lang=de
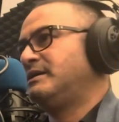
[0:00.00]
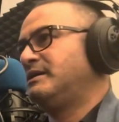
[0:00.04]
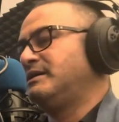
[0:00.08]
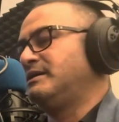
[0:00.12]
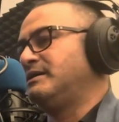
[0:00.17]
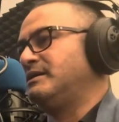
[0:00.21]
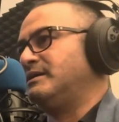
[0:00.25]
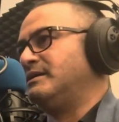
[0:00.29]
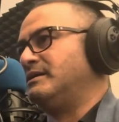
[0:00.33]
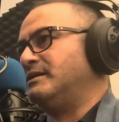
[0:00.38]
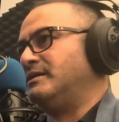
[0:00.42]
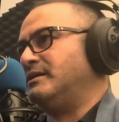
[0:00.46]

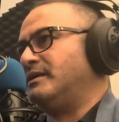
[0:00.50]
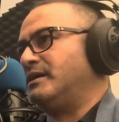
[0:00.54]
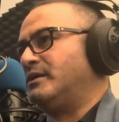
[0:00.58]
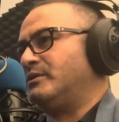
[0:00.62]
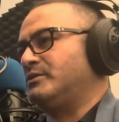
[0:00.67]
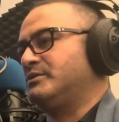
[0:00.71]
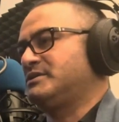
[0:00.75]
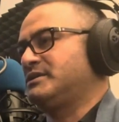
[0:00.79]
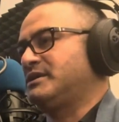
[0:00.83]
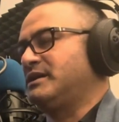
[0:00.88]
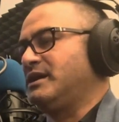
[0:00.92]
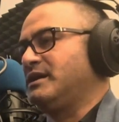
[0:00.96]
äh,
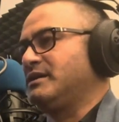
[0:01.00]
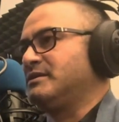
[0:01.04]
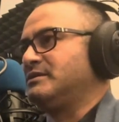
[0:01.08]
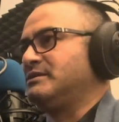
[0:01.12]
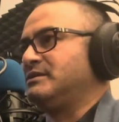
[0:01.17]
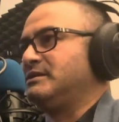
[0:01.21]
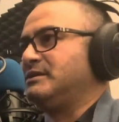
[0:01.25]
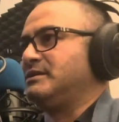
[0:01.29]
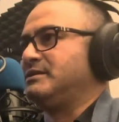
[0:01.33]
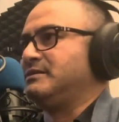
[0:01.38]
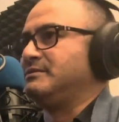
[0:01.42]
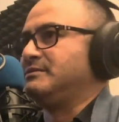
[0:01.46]
Lautstärke,
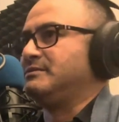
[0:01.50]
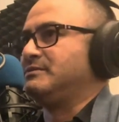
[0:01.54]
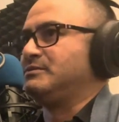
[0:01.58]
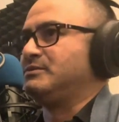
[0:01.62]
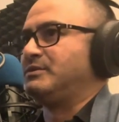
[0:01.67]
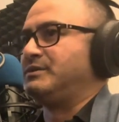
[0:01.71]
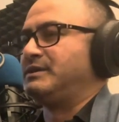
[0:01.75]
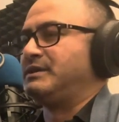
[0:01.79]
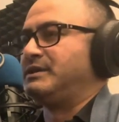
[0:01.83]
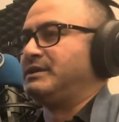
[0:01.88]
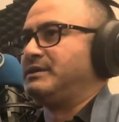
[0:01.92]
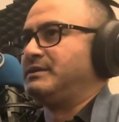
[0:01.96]
nee,
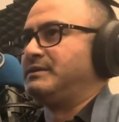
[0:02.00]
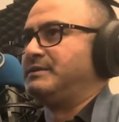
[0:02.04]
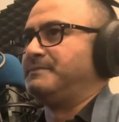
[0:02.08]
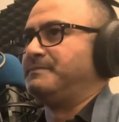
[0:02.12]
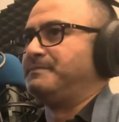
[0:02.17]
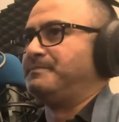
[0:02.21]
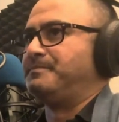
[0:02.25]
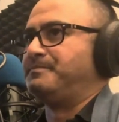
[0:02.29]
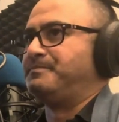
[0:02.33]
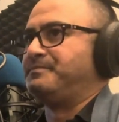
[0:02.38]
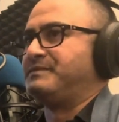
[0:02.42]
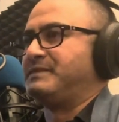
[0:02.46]
sondern
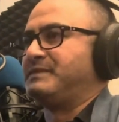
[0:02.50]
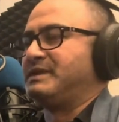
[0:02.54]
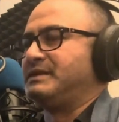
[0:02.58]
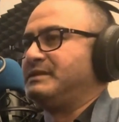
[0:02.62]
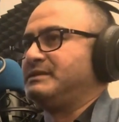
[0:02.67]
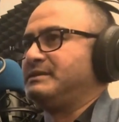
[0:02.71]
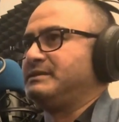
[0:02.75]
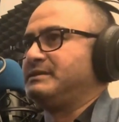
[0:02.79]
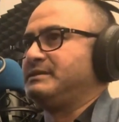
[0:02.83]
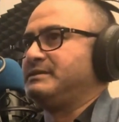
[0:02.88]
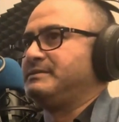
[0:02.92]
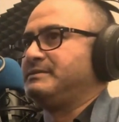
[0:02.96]

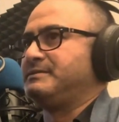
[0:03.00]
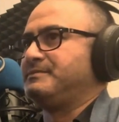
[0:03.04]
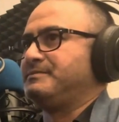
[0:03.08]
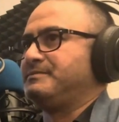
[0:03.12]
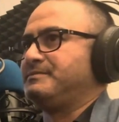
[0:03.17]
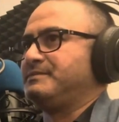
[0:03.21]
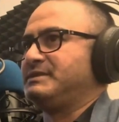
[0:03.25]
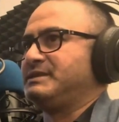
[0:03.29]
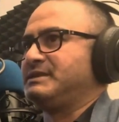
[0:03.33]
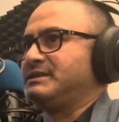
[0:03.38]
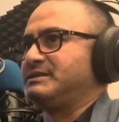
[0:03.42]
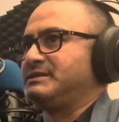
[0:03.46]
ähm,
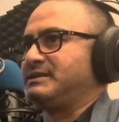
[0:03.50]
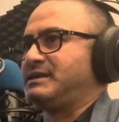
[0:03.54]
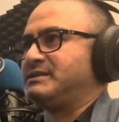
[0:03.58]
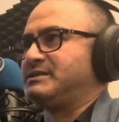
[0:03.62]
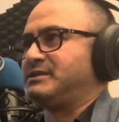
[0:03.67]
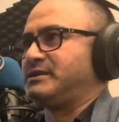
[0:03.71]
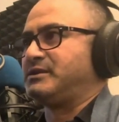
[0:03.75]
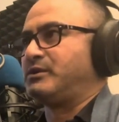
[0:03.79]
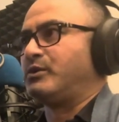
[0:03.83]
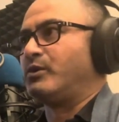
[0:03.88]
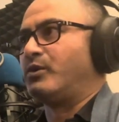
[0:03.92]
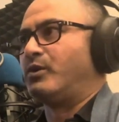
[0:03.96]
das
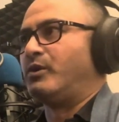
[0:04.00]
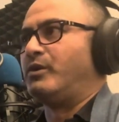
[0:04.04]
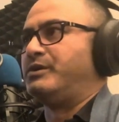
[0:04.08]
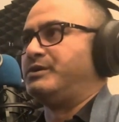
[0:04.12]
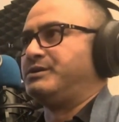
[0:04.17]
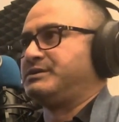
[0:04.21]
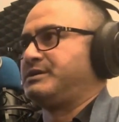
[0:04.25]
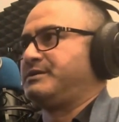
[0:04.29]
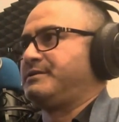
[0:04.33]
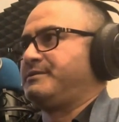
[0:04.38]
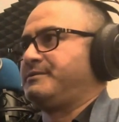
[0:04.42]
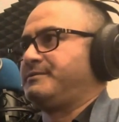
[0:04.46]
ganze
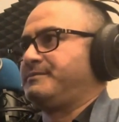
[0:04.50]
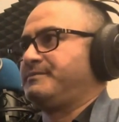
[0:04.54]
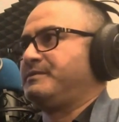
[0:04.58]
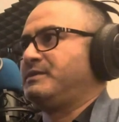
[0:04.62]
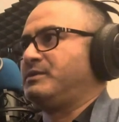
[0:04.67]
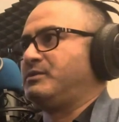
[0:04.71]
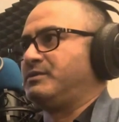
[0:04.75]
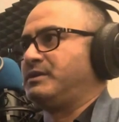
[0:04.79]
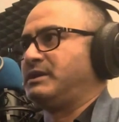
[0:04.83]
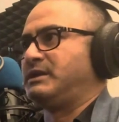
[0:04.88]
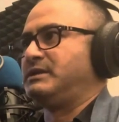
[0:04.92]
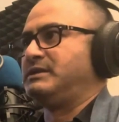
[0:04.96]
Geräusch.
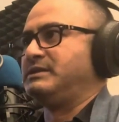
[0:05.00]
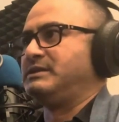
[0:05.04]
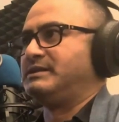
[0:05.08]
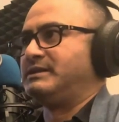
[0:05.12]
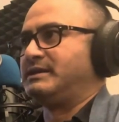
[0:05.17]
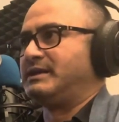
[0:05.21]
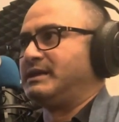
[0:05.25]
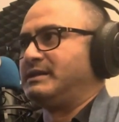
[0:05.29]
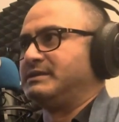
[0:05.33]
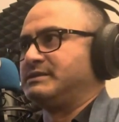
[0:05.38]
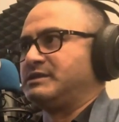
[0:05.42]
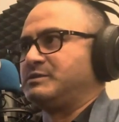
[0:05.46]
Okay, diese
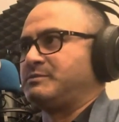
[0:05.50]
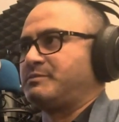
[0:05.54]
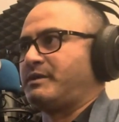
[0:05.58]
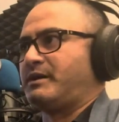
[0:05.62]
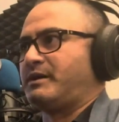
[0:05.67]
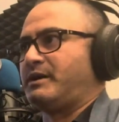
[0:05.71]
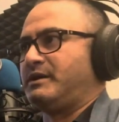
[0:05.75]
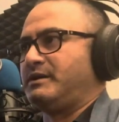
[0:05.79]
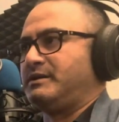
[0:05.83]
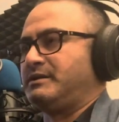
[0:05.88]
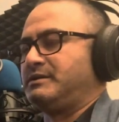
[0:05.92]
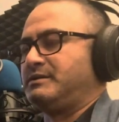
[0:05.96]
ganze
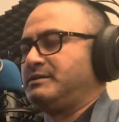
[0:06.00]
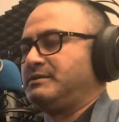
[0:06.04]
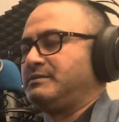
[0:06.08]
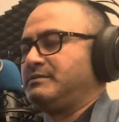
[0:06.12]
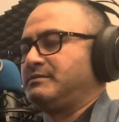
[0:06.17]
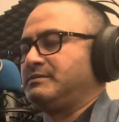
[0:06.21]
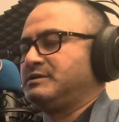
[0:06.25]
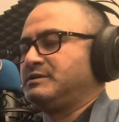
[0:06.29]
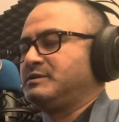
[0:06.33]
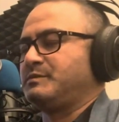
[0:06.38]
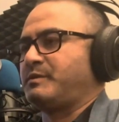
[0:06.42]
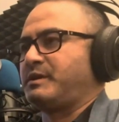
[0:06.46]
Spra äh,
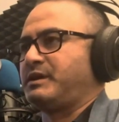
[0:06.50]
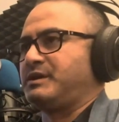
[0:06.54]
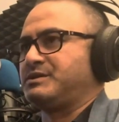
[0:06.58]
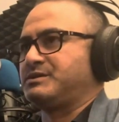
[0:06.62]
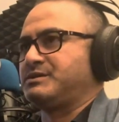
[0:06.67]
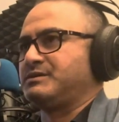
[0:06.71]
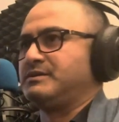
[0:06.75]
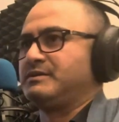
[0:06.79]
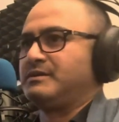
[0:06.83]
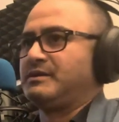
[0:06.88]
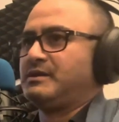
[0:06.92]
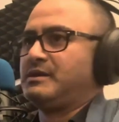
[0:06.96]

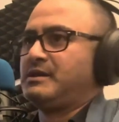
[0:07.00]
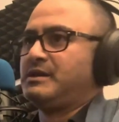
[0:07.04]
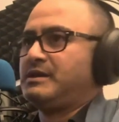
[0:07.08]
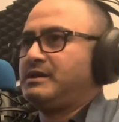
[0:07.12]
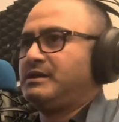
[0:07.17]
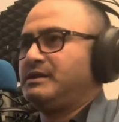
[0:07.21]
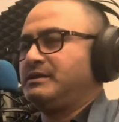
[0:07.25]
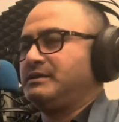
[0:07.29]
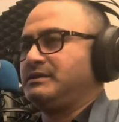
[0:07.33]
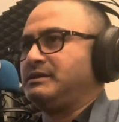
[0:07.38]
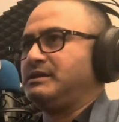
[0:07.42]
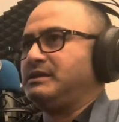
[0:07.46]
Sprechen,
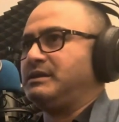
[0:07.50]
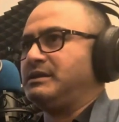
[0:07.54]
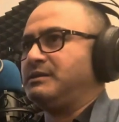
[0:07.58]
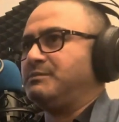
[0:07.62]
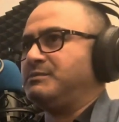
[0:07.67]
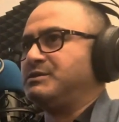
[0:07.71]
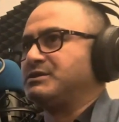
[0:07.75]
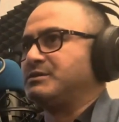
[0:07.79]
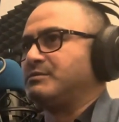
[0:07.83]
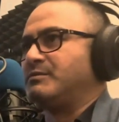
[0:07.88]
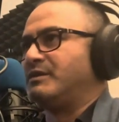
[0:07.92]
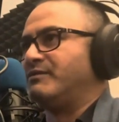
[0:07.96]
die nehme
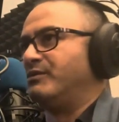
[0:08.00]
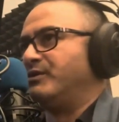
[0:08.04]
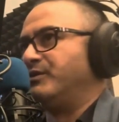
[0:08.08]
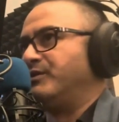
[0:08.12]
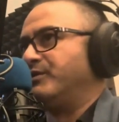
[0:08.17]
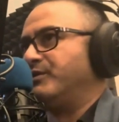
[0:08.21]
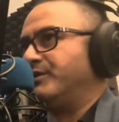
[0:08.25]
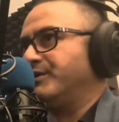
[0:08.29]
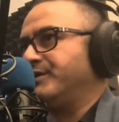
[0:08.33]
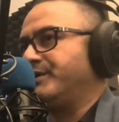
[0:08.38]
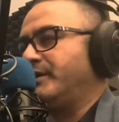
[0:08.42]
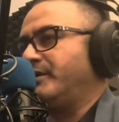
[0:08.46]
ich immer
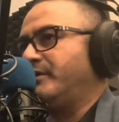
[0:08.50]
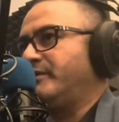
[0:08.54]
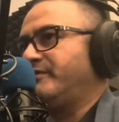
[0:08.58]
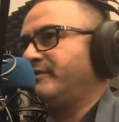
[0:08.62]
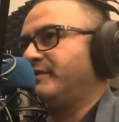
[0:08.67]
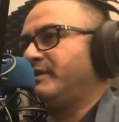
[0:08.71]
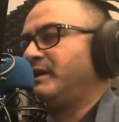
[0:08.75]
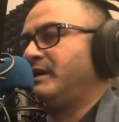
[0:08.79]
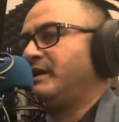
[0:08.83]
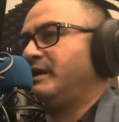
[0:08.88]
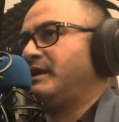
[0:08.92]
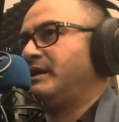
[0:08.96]
OneNote auf.
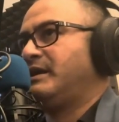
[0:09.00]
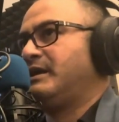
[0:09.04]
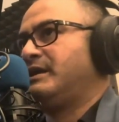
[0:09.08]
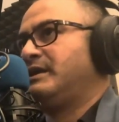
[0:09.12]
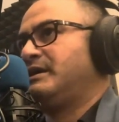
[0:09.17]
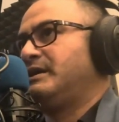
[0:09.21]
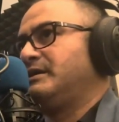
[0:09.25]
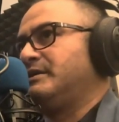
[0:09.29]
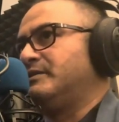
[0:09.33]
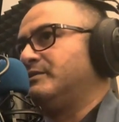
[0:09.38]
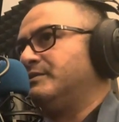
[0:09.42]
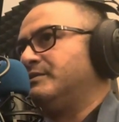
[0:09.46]

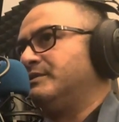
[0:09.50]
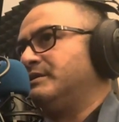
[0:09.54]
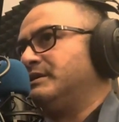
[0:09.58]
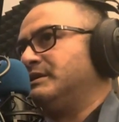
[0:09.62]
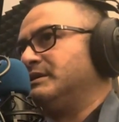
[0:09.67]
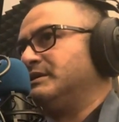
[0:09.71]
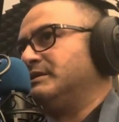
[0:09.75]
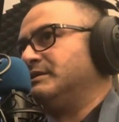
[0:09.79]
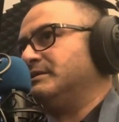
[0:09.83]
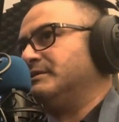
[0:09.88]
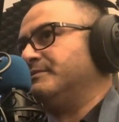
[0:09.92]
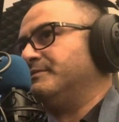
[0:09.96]
Und
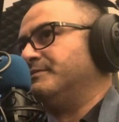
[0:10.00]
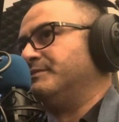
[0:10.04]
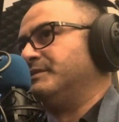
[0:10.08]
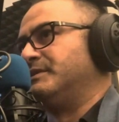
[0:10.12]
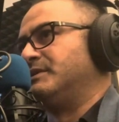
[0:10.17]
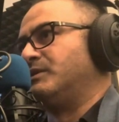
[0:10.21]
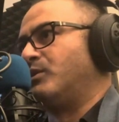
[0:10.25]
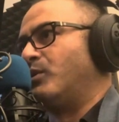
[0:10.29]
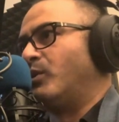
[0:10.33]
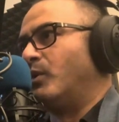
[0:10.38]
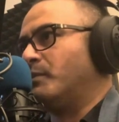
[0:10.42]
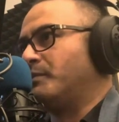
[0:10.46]
ähm,
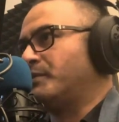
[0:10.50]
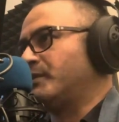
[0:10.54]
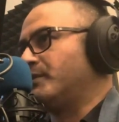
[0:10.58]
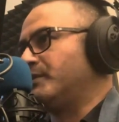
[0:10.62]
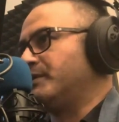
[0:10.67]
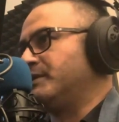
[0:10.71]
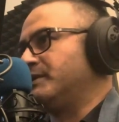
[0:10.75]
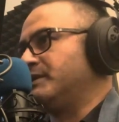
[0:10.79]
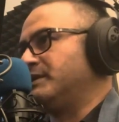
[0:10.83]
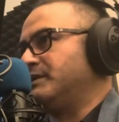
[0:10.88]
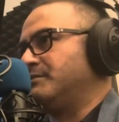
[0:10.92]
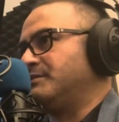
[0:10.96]

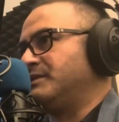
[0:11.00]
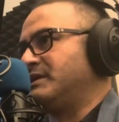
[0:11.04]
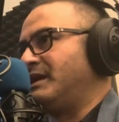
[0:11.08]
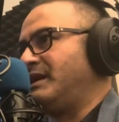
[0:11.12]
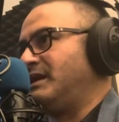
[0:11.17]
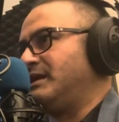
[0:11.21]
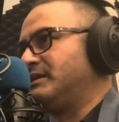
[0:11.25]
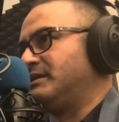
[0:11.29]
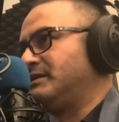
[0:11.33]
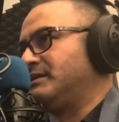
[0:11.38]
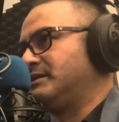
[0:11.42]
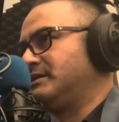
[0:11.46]
GoPro nimmt
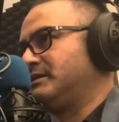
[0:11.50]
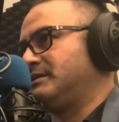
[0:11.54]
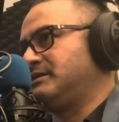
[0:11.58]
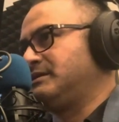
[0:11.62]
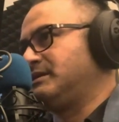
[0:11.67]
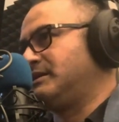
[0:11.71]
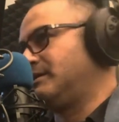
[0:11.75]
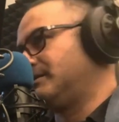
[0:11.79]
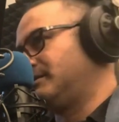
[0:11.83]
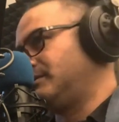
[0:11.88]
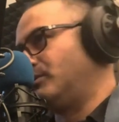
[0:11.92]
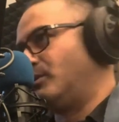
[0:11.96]
halt die,
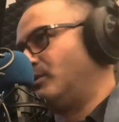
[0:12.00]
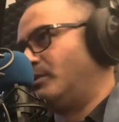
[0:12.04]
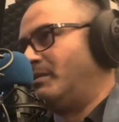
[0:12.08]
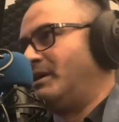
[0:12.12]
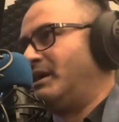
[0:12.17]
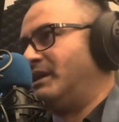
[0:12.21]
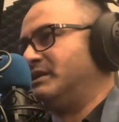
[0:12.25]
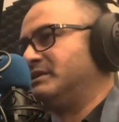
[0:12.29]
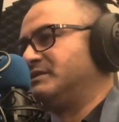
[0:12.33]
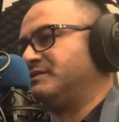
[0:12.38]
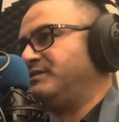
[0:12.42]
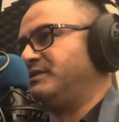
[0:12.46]

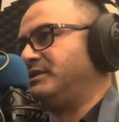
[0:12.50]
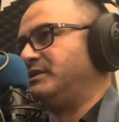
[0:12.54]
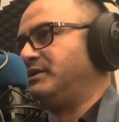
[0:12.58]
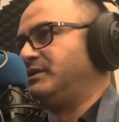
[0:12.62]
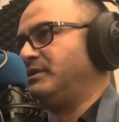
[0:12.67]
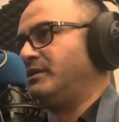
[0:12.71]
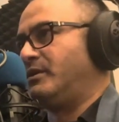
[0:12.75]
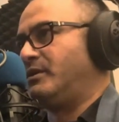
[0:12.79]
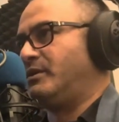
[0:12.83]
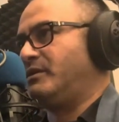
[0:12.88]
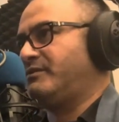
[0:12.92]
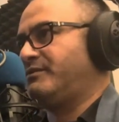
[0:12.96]
normales
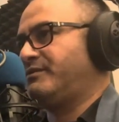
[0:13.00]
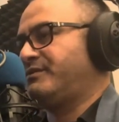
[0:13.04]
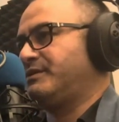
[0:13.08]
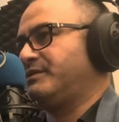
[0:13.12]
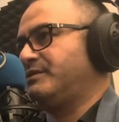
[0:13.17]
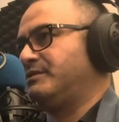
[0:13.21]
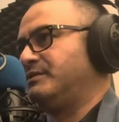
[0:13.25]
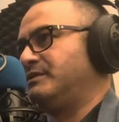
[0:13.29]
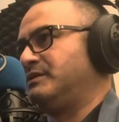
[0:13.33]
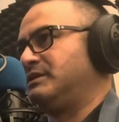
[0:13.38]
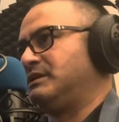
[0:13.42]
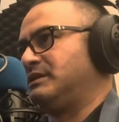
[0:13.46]
Video auf
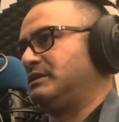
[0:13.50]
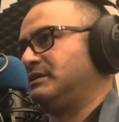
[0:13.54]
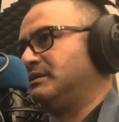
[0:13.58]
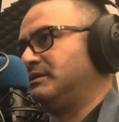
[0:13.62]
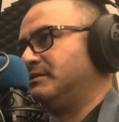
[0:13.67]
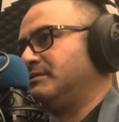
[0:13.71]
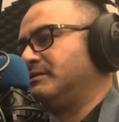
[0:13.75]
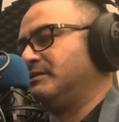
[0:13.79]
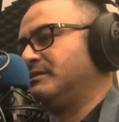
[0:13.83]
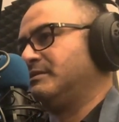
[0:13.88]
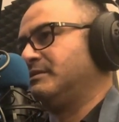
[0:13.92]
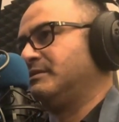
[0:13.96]
und äh,